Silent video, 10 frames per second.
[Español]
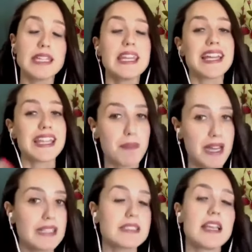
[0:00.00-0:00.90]
Y
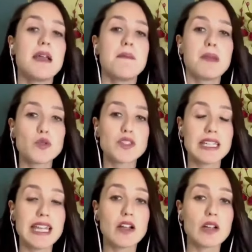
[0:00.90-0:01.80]
además, me
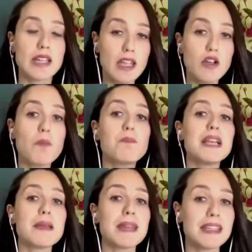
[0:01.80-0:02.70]
gustaría que
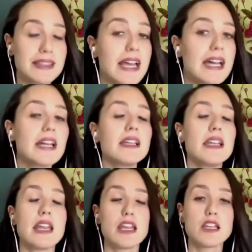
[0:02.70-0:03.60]
complementaran
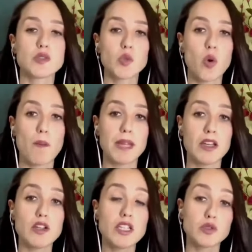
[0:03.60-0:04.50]
eh, su
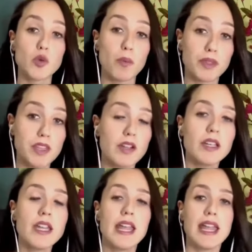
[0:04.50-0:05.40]
opinión y su
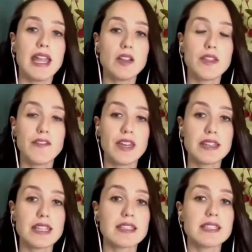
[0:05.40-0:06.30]
opción en los
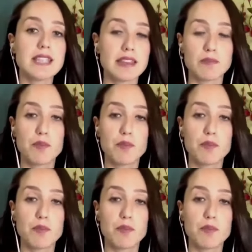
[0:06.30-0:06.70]
diferentes chats.